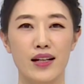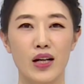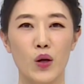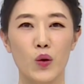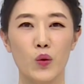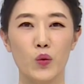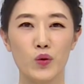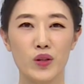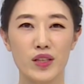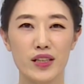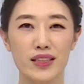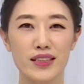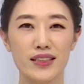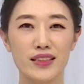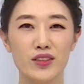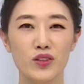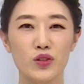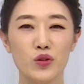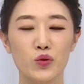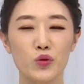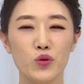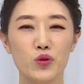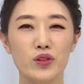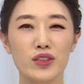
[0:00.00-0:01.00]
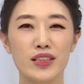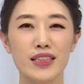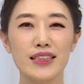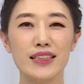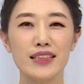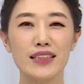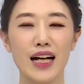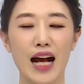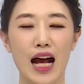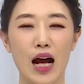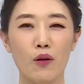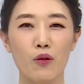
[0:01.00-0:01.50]
오늘은
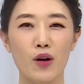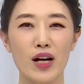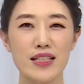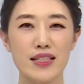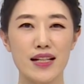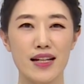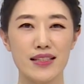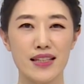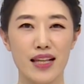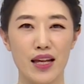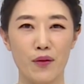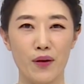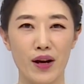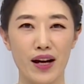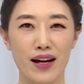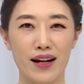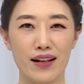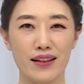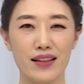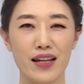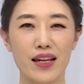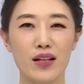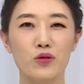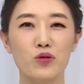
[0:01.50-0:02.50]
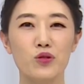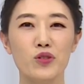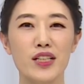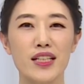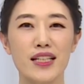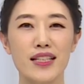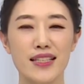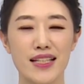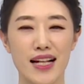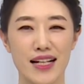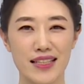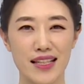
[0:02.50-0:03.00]
둔근 강화 자세와
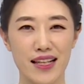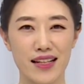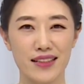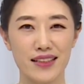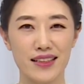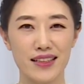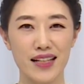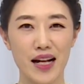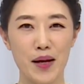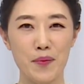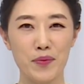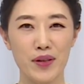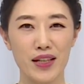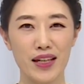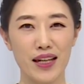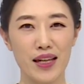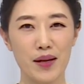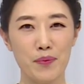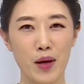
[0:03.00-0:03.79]
개구리 자세를 함께